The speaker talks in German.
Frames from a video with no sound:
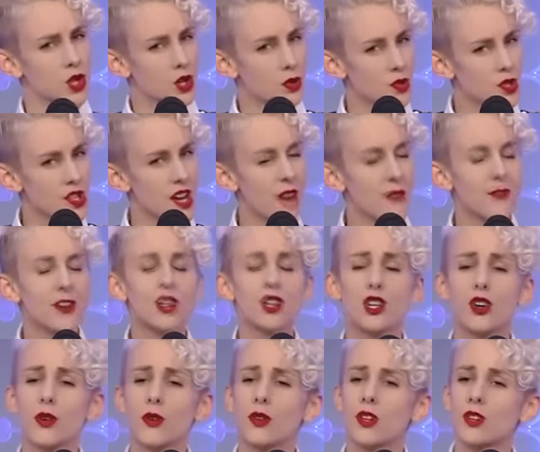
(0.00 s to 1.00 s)
uns schon sehr viel
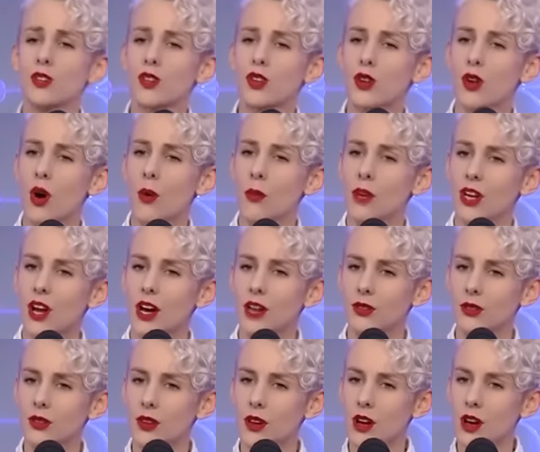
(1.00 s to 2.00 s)
Schönes genommen
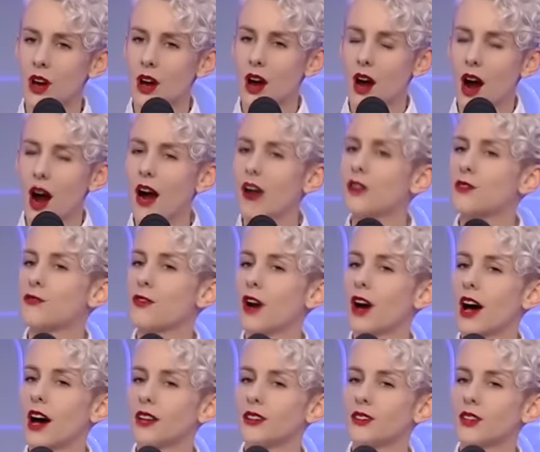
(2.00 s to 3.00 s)
hat. Allen
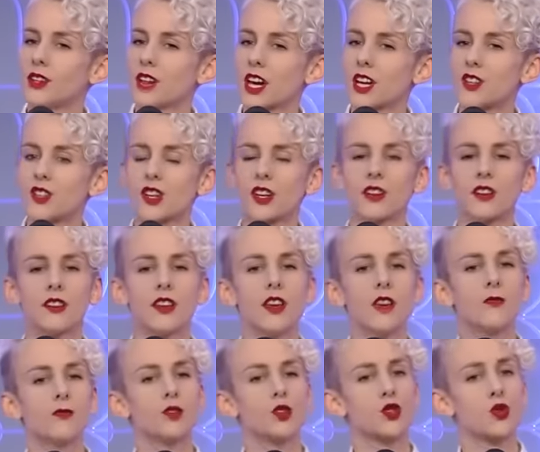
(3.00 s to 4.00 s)
voran den
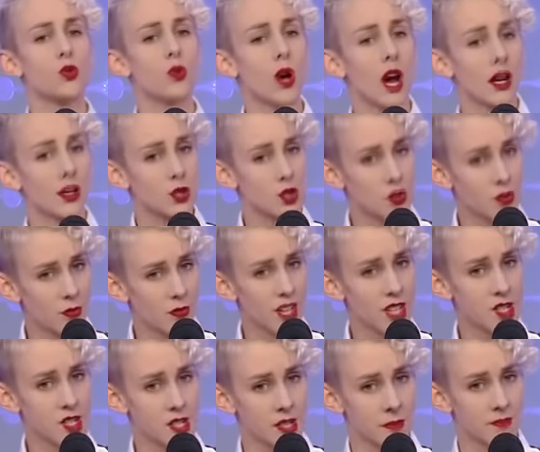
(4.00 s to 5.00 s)
restriktiven Zugang zu
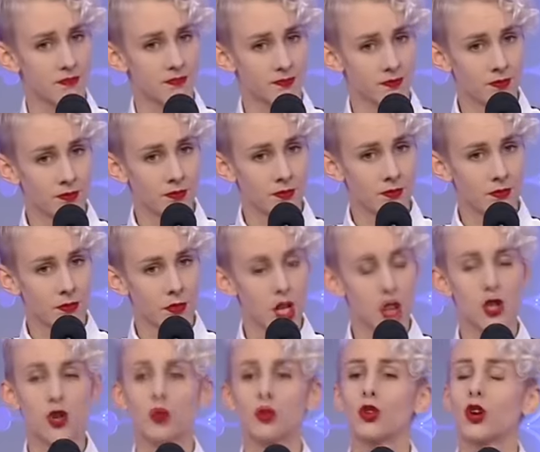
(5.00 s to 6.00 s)
Wissen,
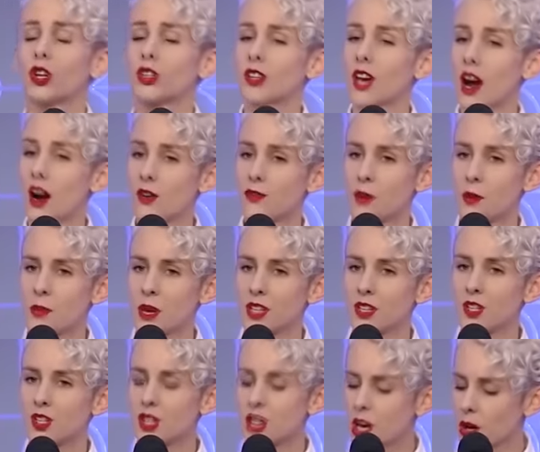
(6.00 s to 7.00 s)
der schon durch die
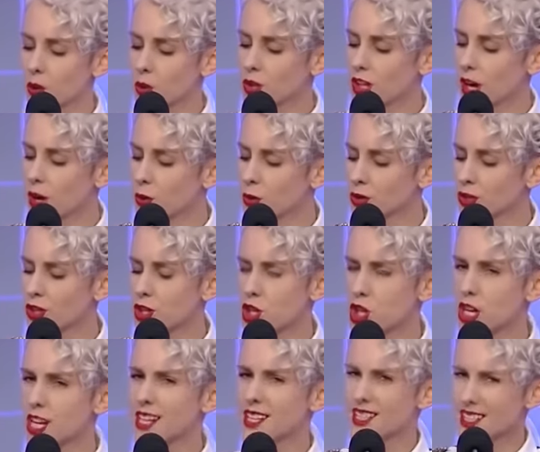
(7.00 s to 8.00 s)
Alphabetisierung der
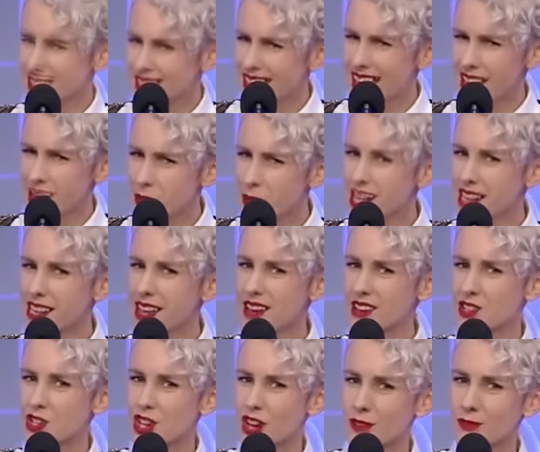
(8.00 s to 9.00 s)
Unterschicht sehr in
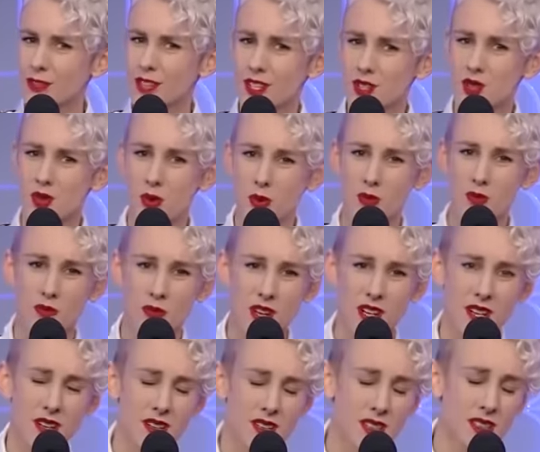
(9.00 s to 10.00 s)
Mitleidenschaft gezogen
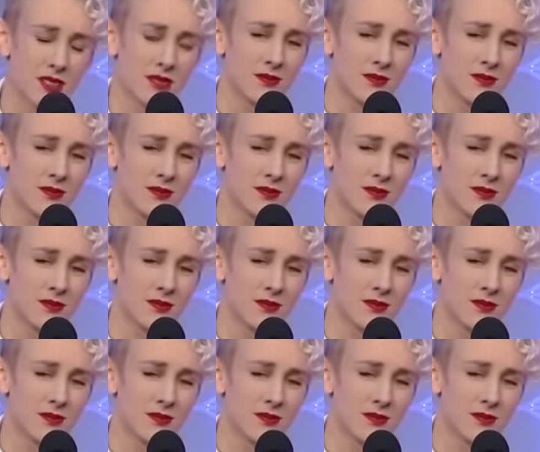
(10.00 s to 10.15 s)
wurde.